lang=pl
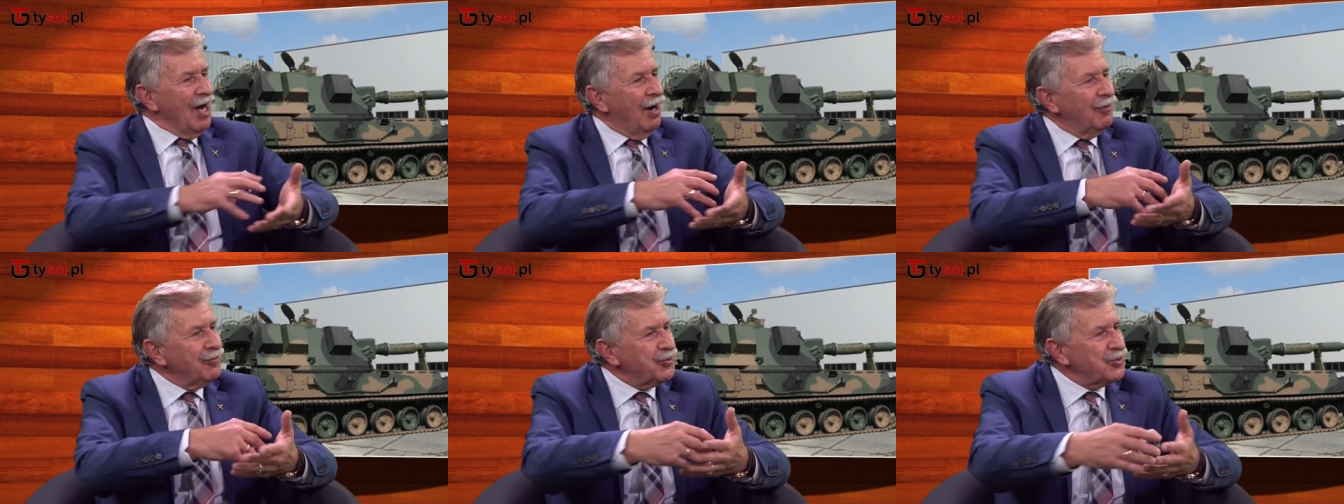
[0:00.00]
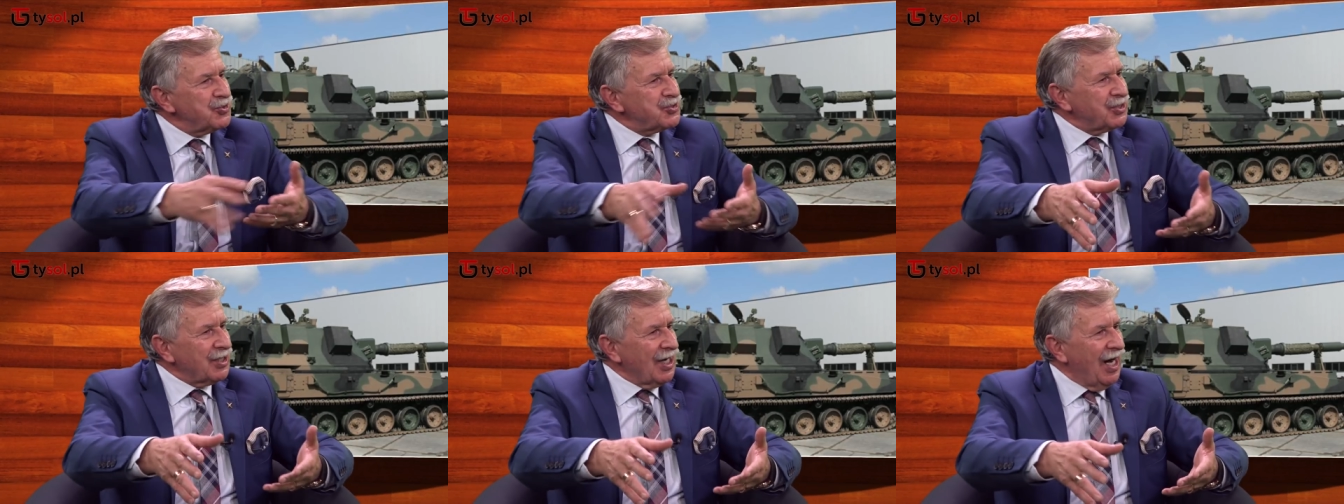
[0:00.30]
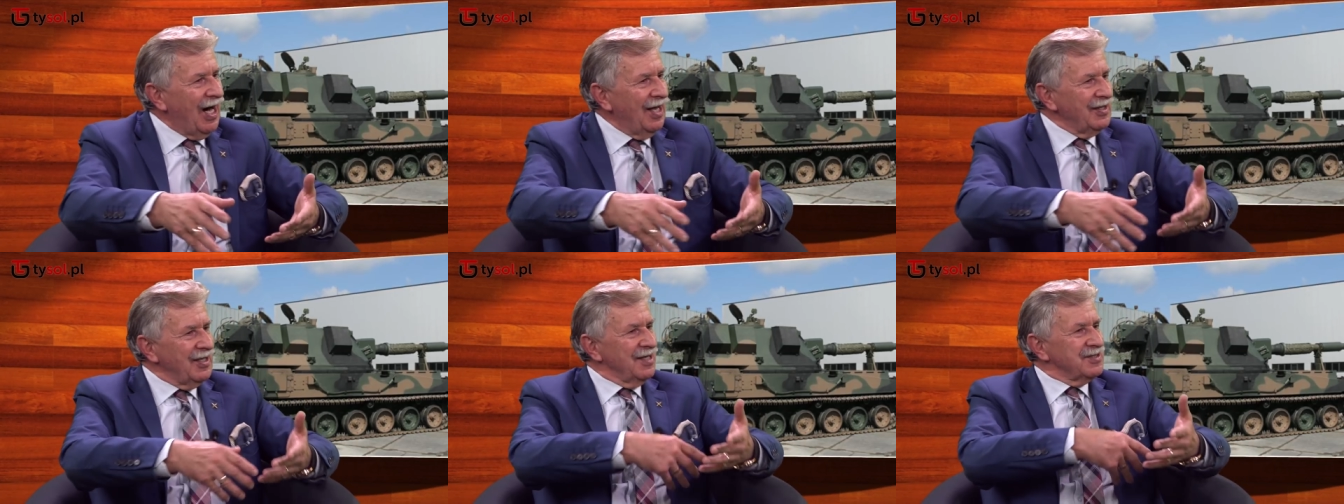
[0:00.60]

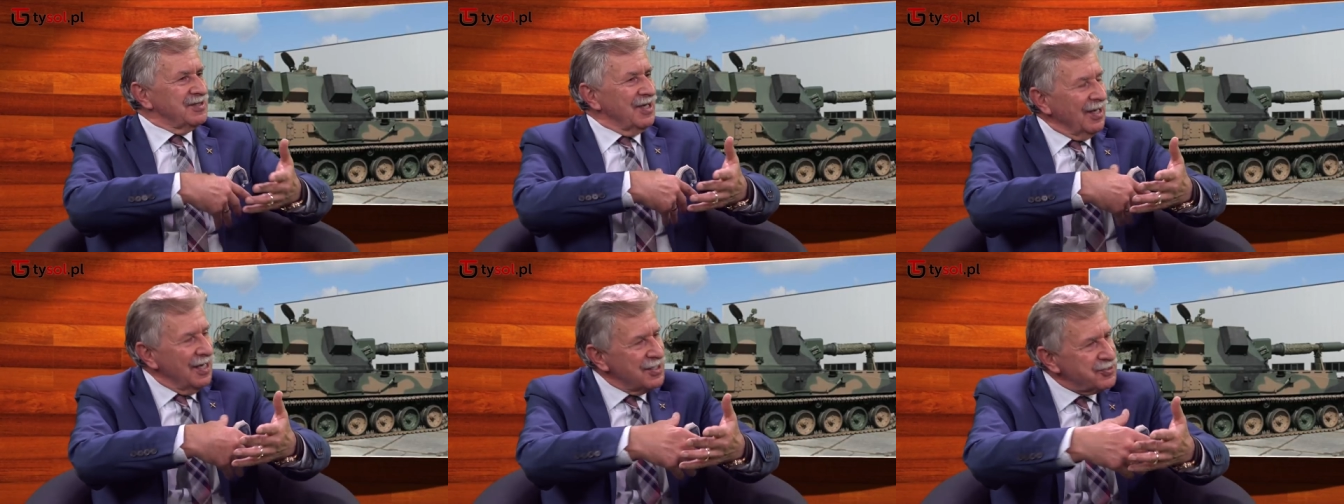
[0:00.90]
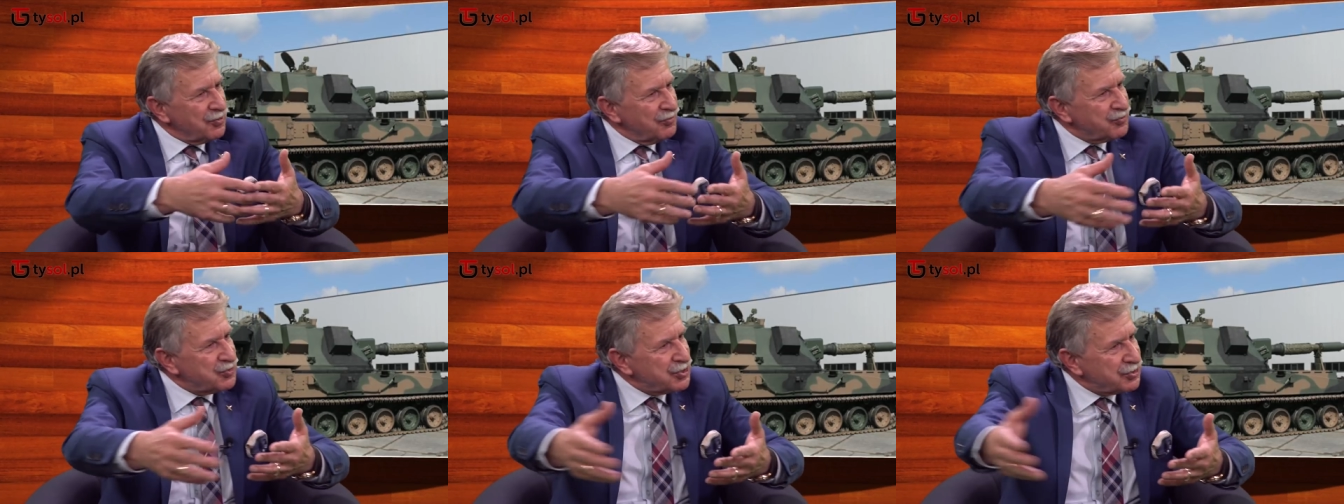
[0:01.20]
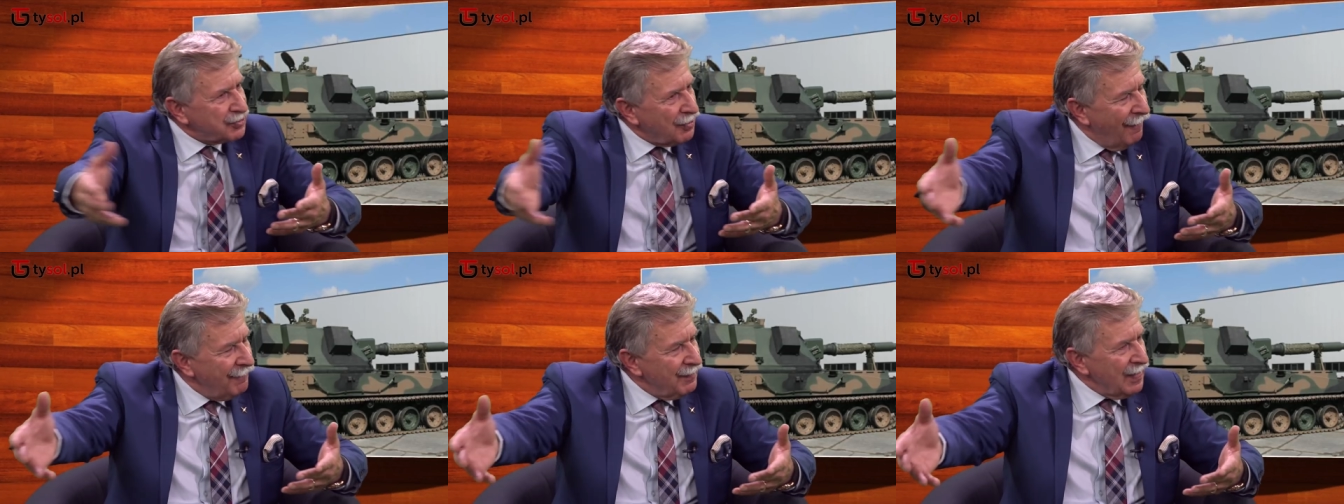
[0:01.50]
autostrada, zaraz to
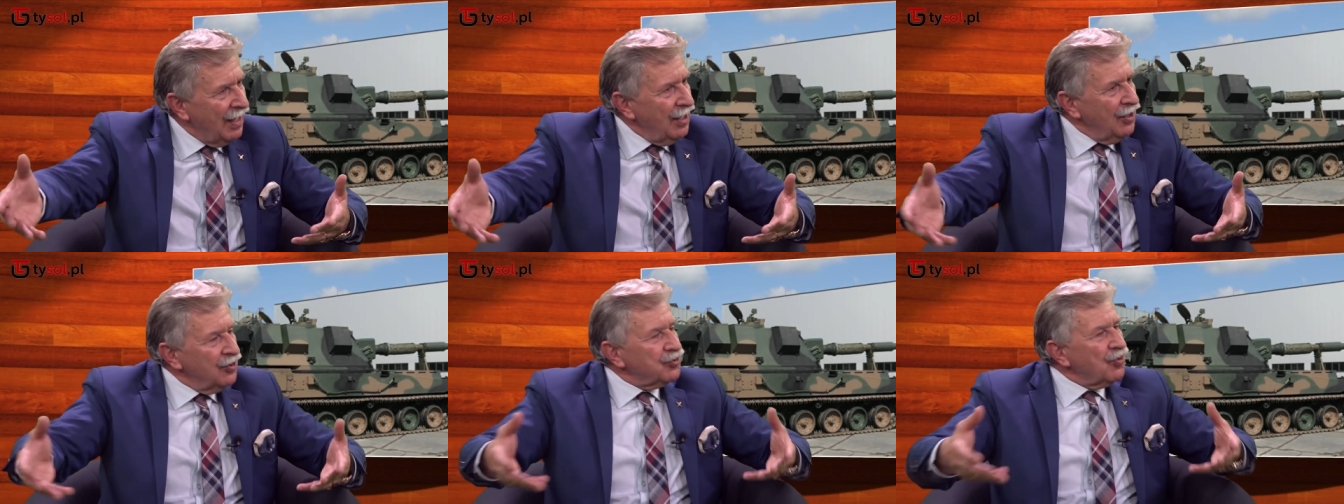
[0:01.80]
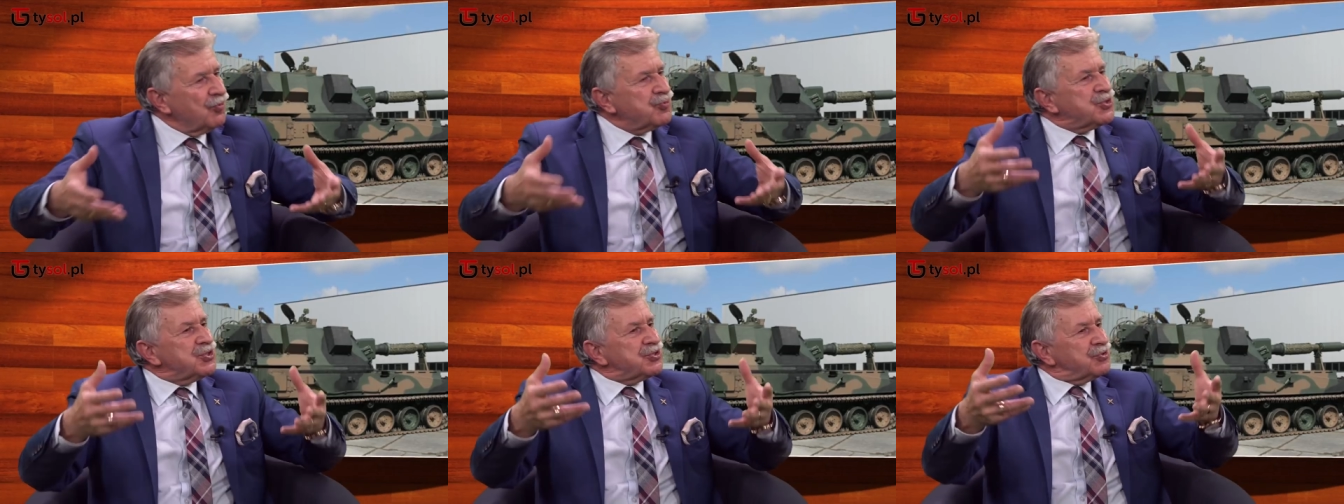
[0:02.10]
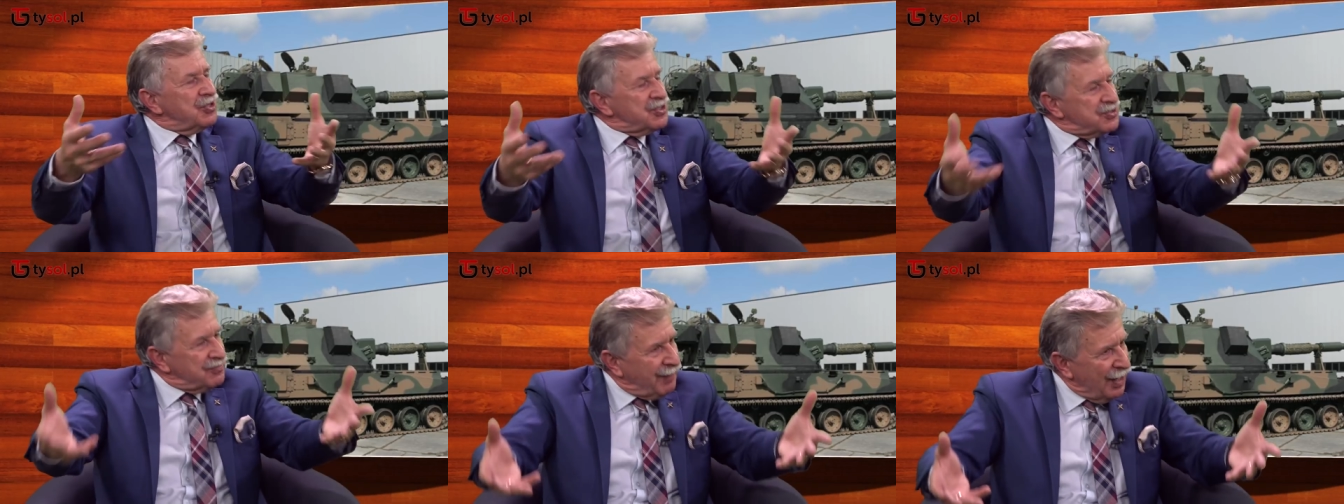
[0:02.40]
wszystko, to
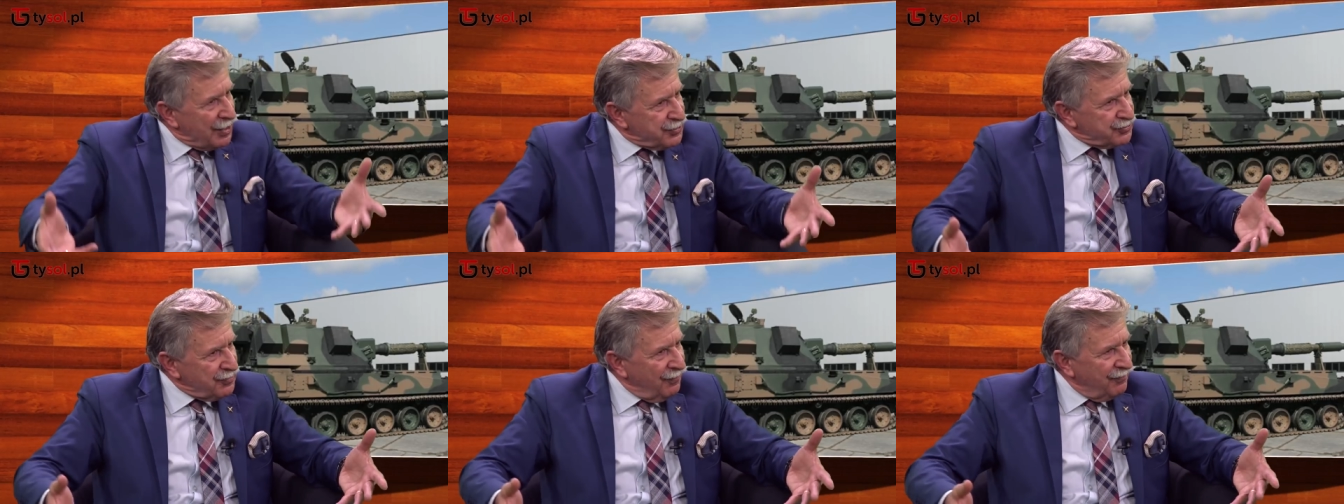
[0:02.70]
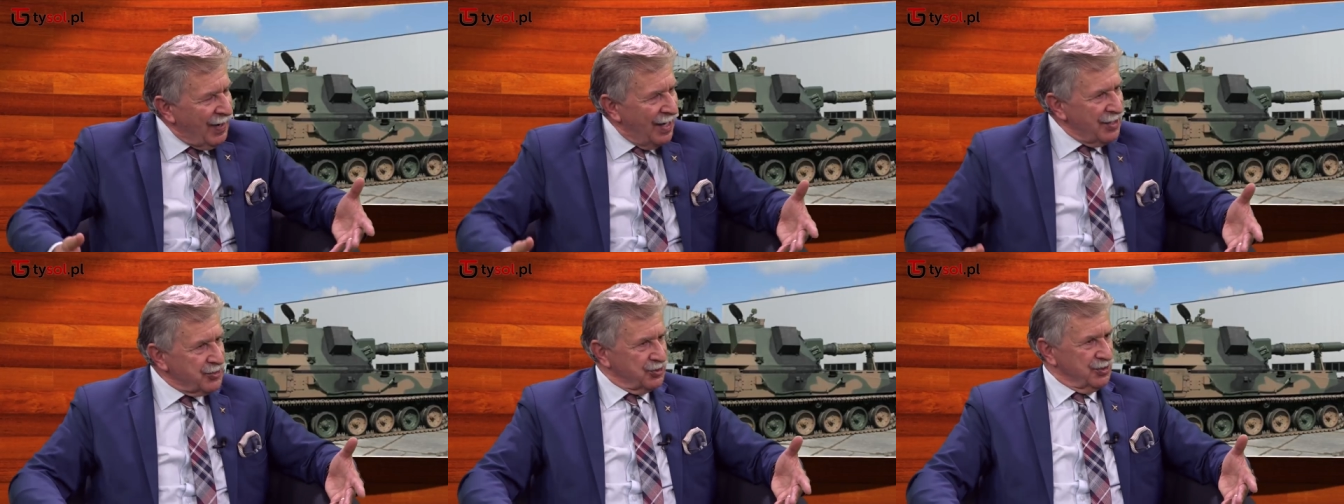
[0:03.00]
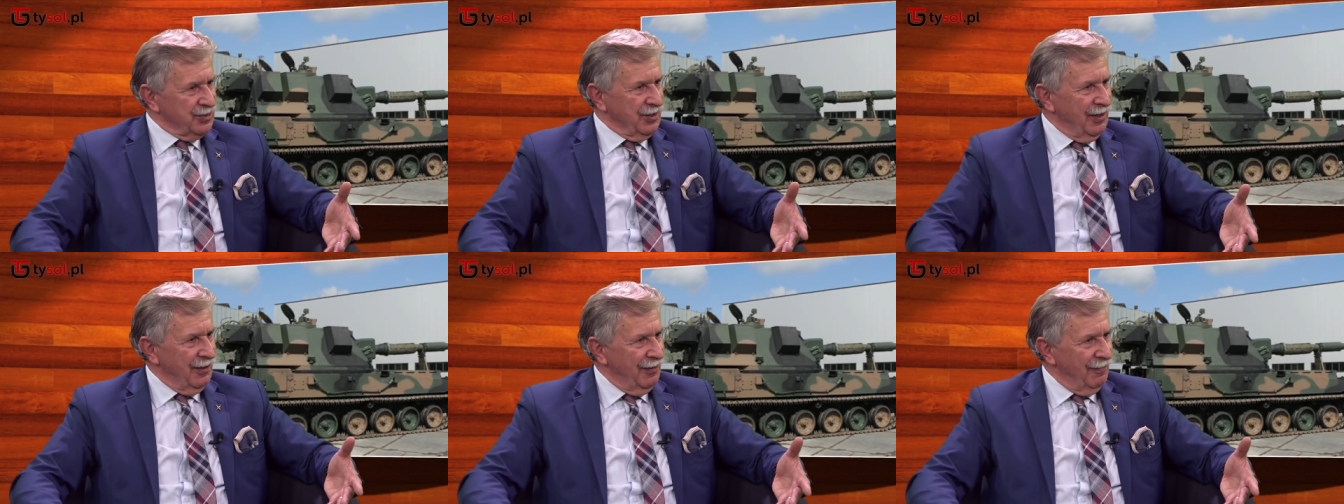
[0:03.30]
wszystko jest bardzo
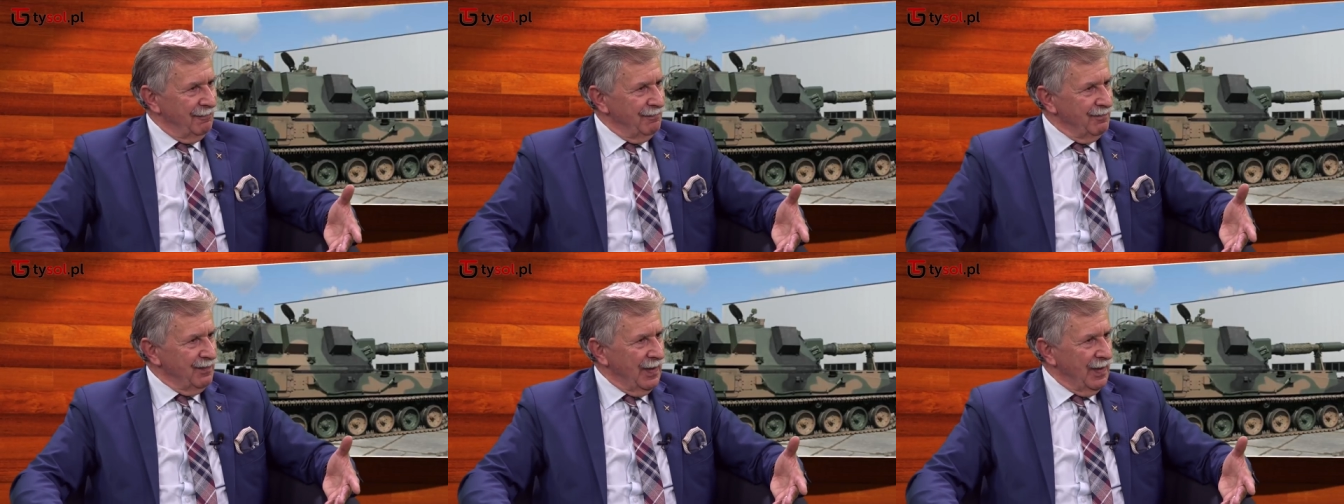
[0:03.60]
ważne